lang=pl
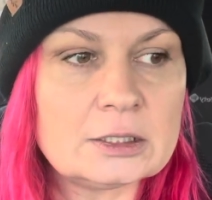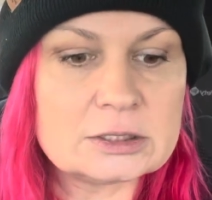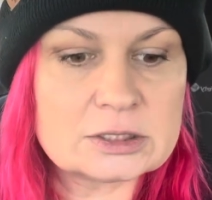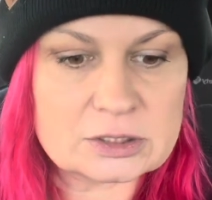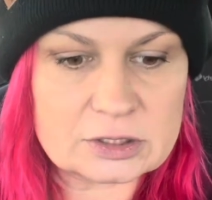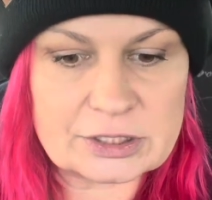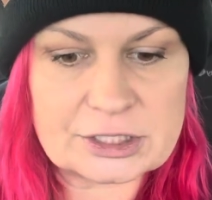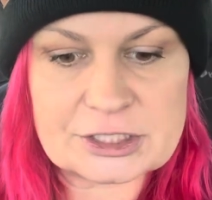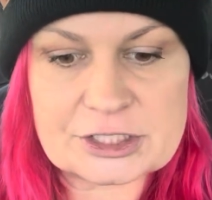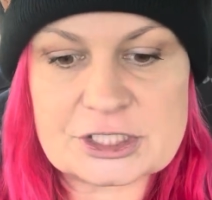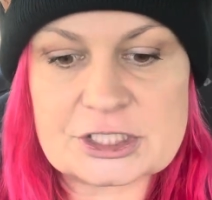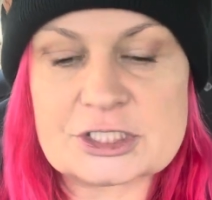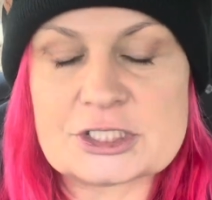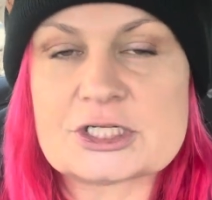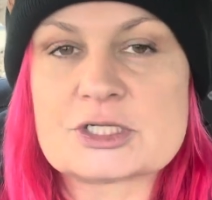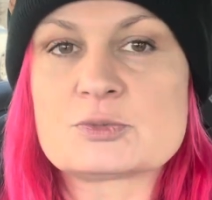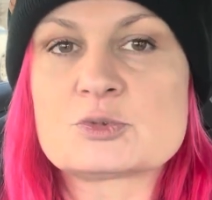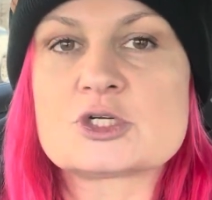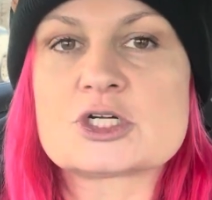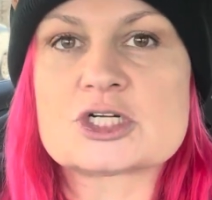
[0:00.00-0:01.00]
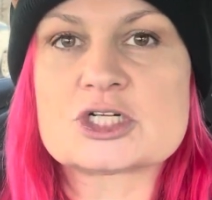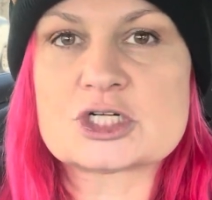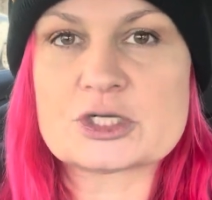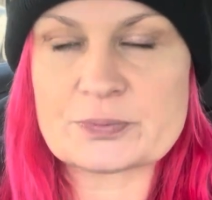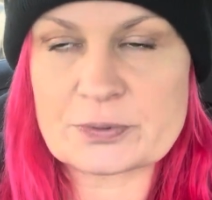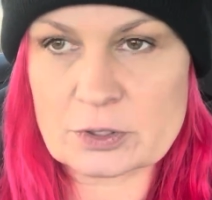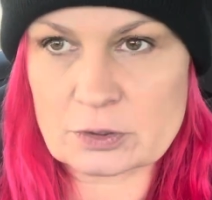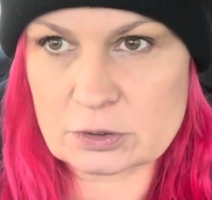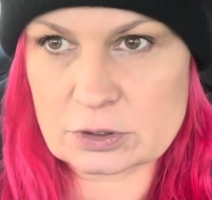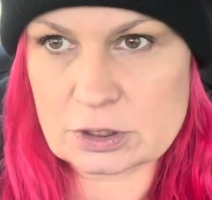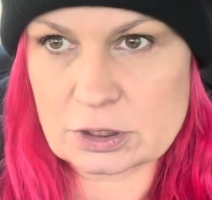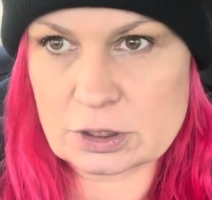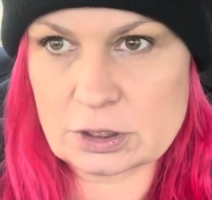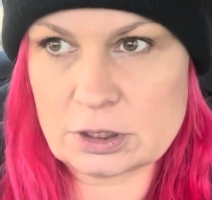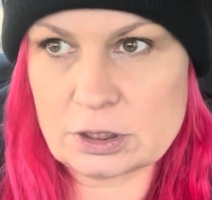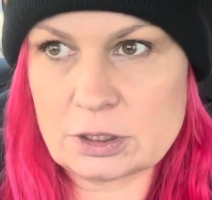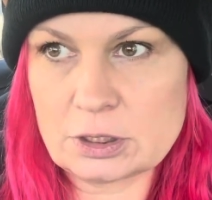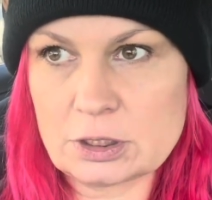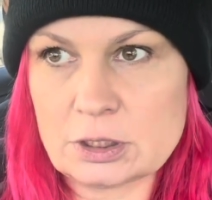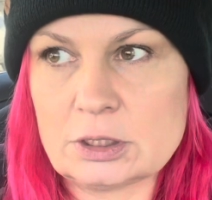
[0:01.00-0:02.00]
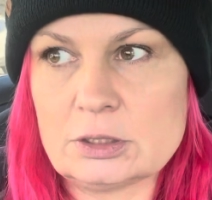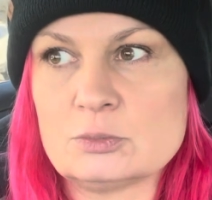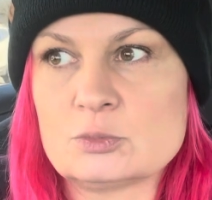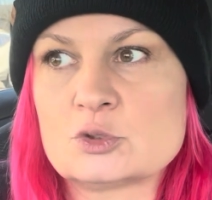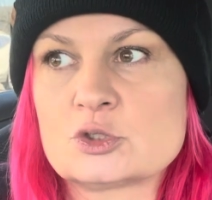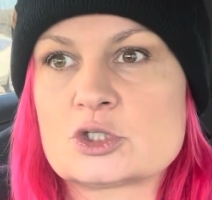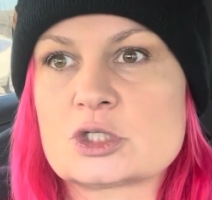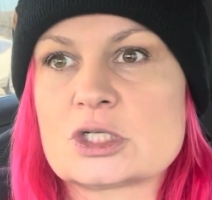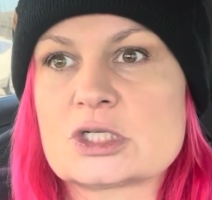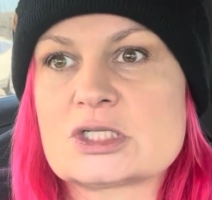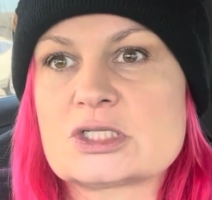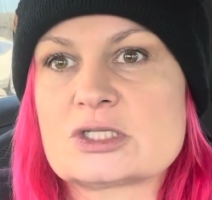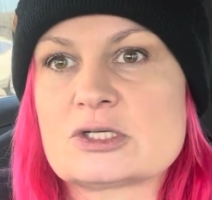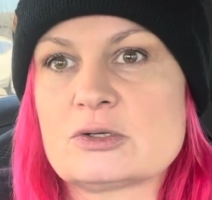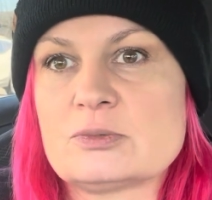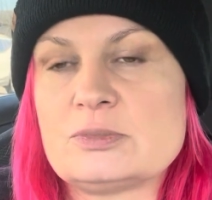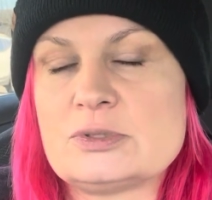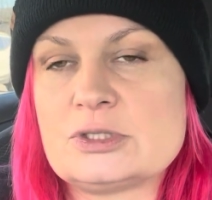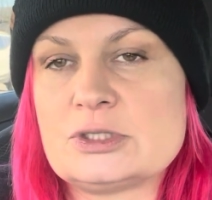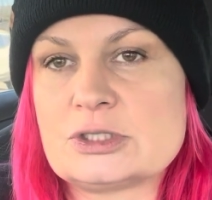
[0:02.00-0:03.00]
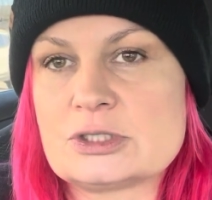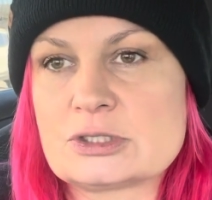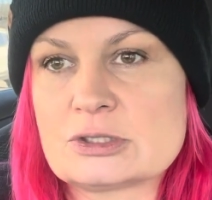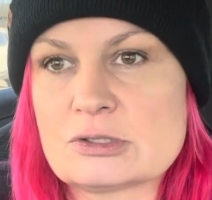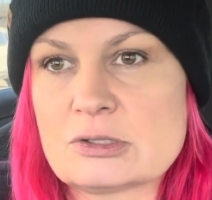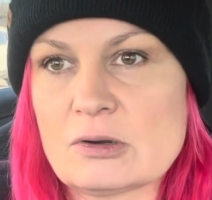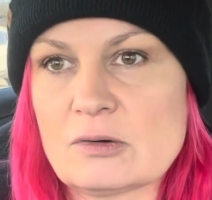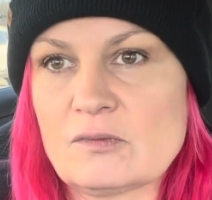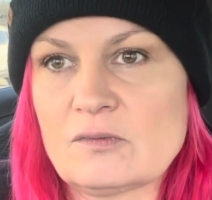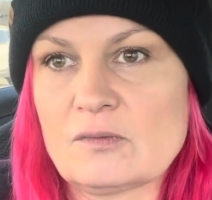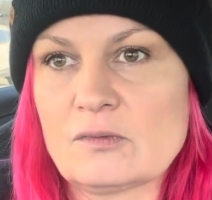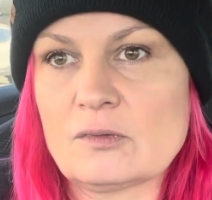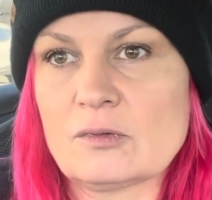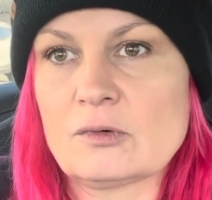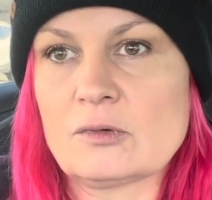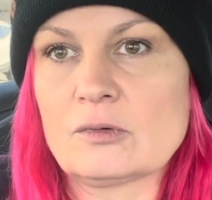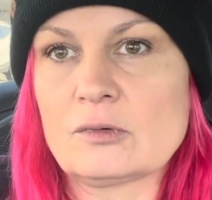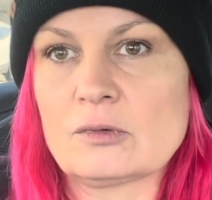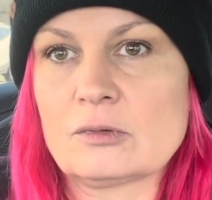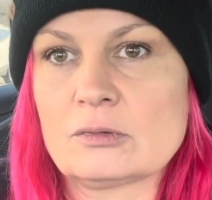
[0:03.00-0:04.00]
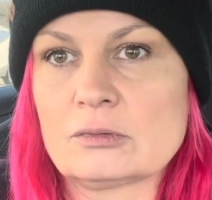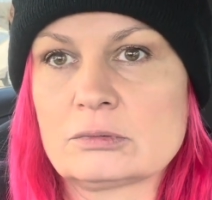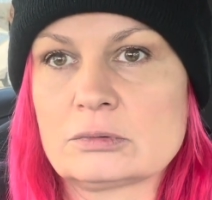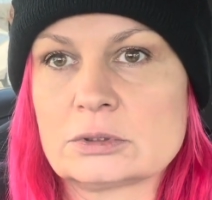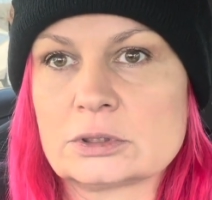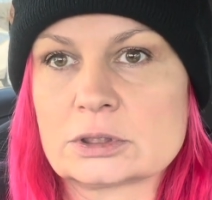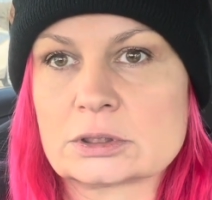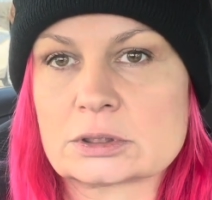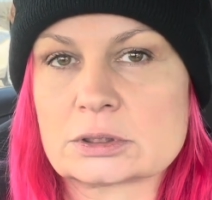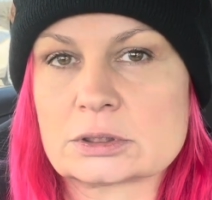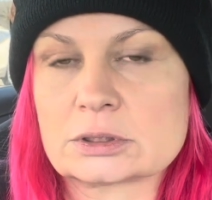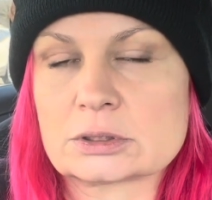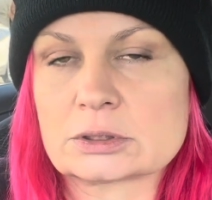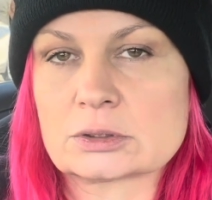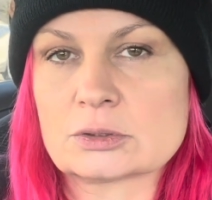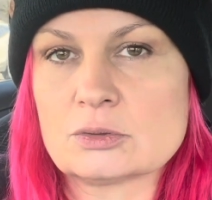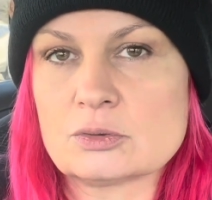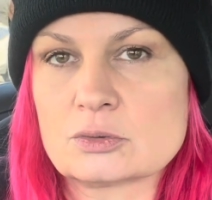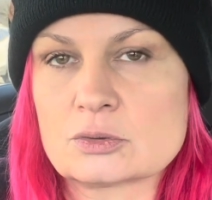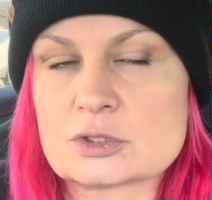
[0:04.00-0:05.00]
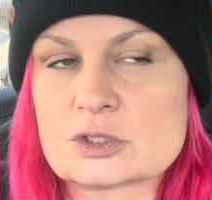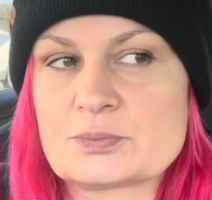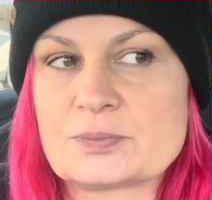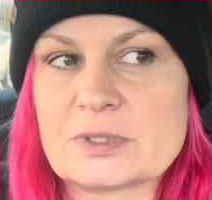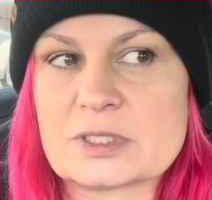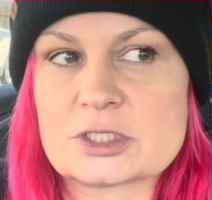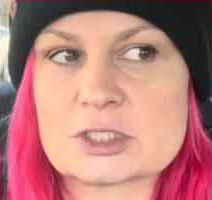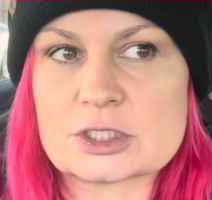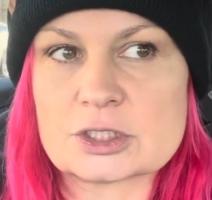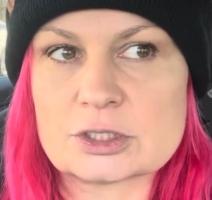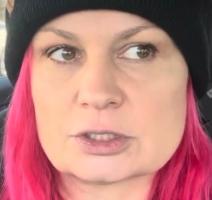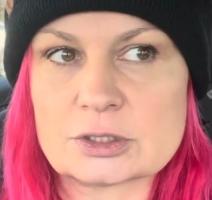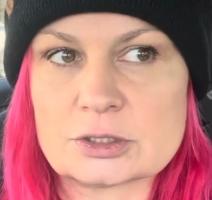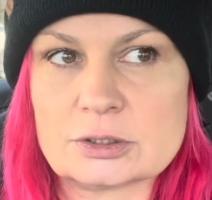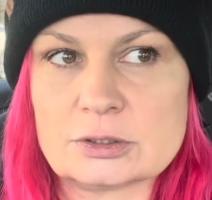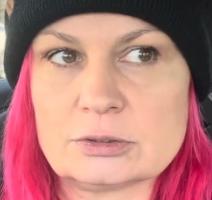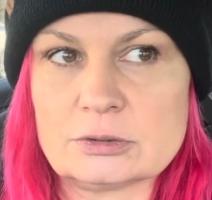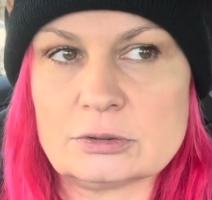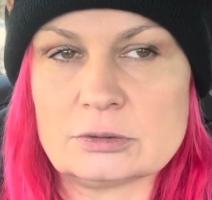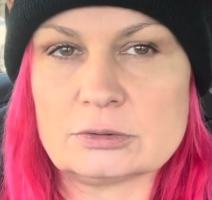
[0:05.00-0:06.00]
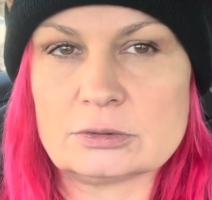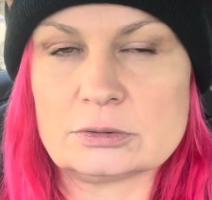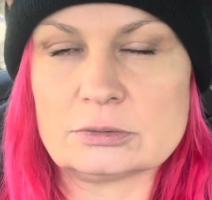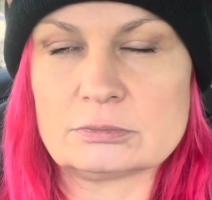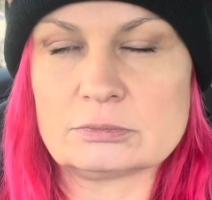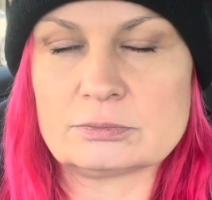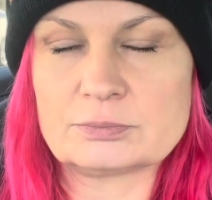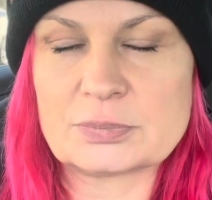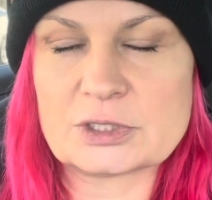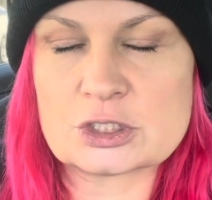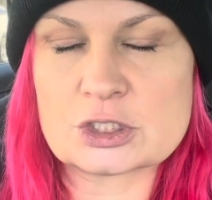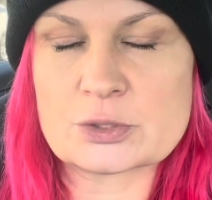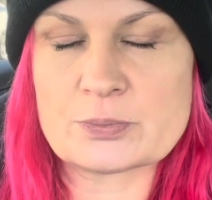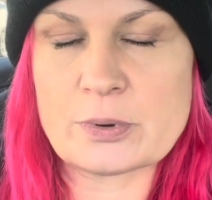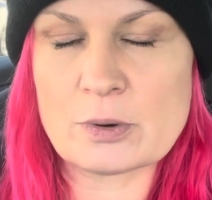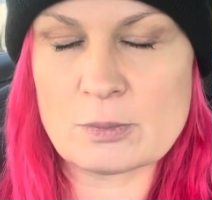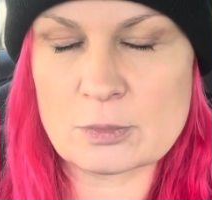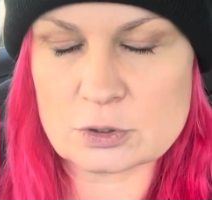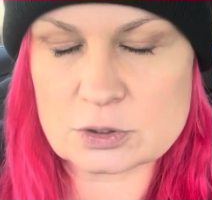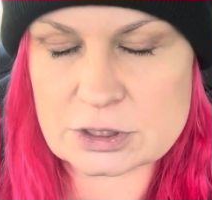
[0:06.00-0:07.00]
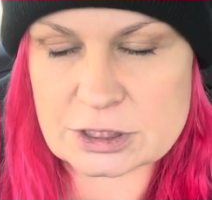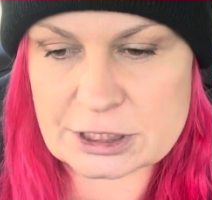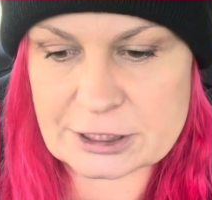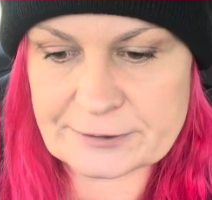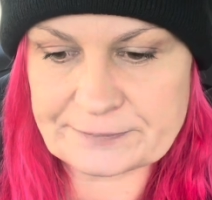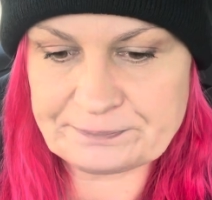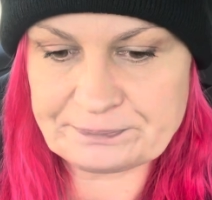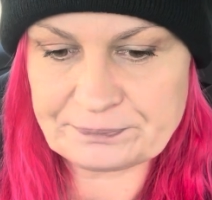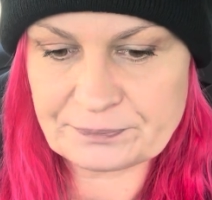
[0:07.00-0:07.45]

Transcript: Co jeszcze? Jeszcze muszę szczepionki i muszę zrobić znowu e, kurs pierwszej, pierwszej pomocy.